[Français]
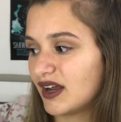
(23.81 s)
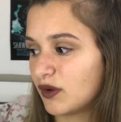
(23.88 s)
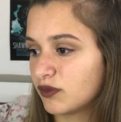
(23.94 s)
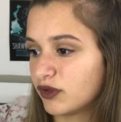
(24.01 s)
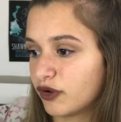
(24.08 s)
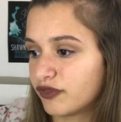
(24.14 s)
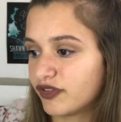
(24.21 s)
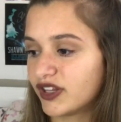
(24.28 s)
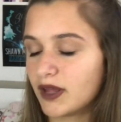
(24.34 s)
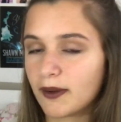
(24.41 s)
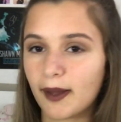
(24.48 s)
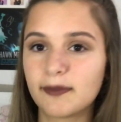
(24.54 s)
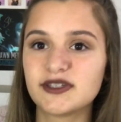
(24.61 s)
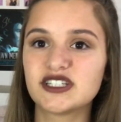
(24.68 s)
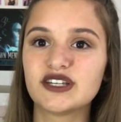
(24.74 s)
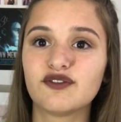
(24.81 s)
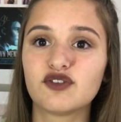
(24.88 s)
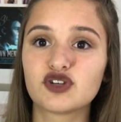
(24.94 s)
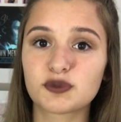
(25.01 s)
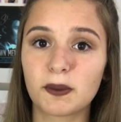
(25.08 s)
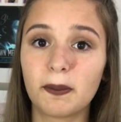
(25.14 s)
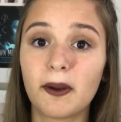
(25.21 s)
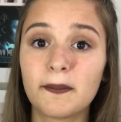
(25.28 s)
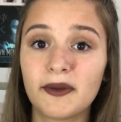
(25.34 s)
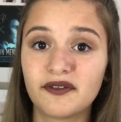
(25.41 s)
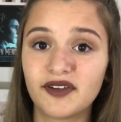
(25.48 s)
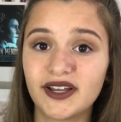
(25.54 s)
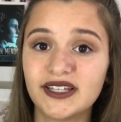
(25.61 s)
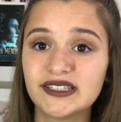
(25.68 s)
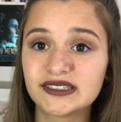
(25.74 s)
là on est en fin d'après-midi, il faut que je prépare ma
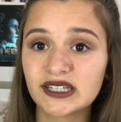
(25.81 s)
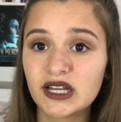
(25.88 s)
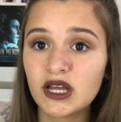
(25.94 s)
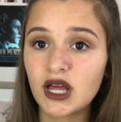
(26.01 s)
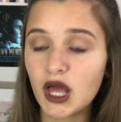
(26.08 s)
valise,